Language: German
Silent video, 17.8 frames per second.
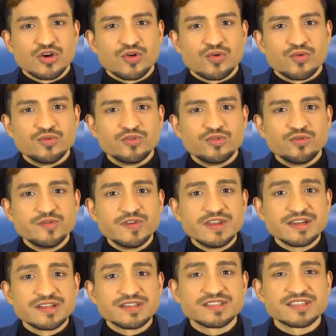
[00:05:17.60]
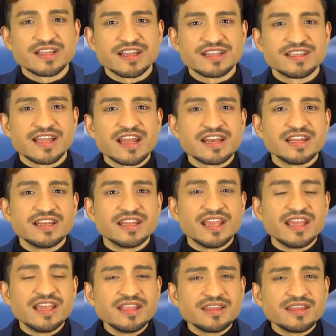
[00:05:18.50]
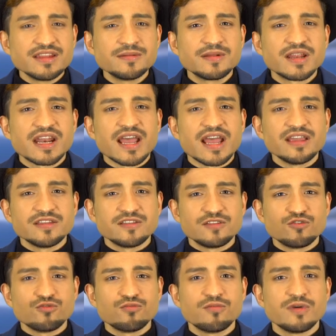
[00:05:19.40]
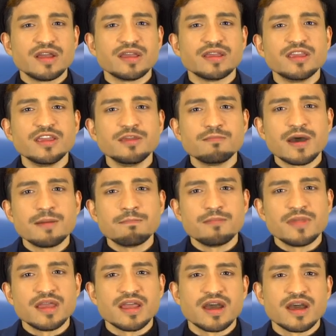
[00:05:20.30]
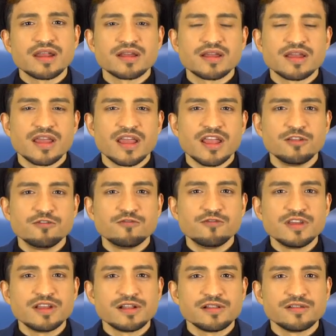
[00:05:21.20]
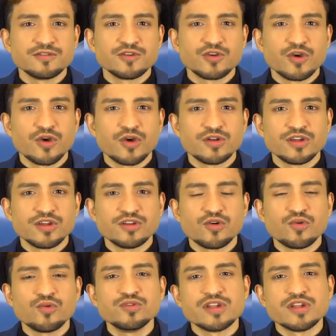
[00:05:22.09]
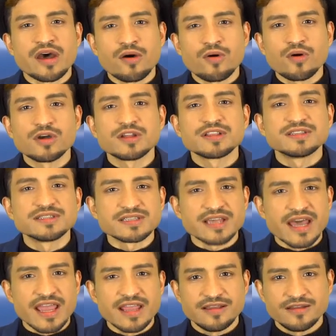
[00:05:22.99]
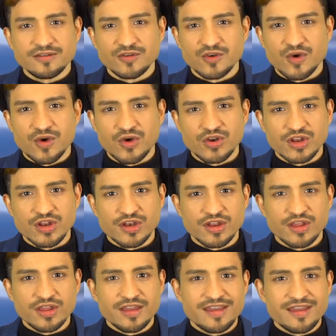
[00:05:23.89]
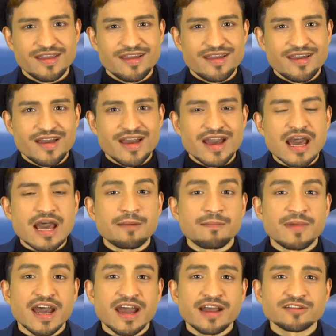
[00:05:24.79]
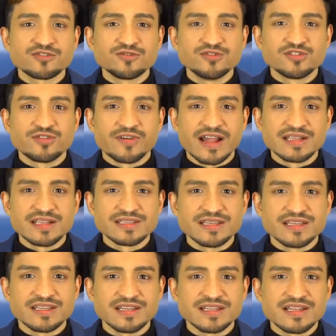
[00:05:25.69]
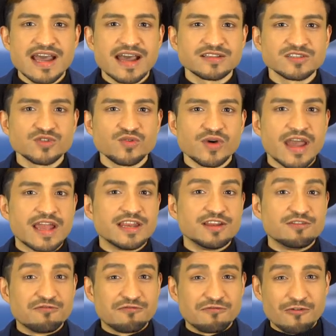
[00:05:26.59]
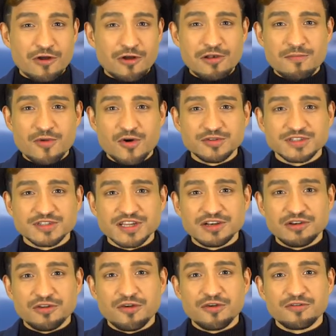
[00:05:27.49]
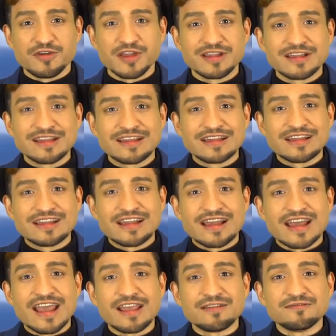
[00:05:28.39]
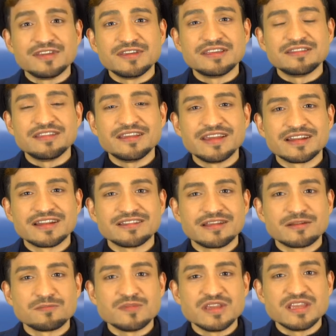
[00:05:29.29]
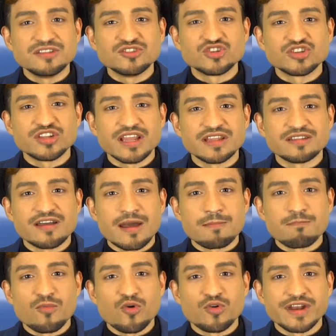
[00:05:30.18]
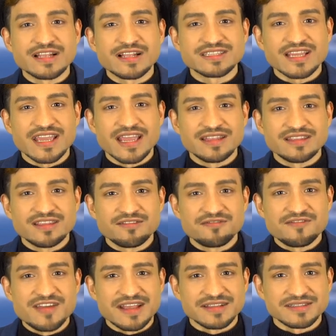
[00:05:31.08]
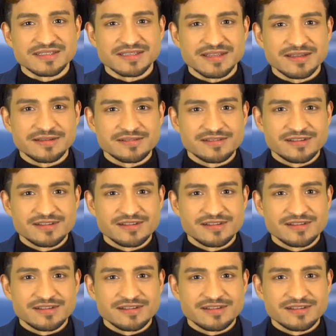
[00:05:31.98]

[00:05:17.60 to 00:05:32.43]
und du wirst deinen inneren Reichtum immer mehr entwickeln können und auch zeigen können. Am 28. hast du einen Vollmond in Löwe, ein wichtiger Termin steht am Monatsende fest.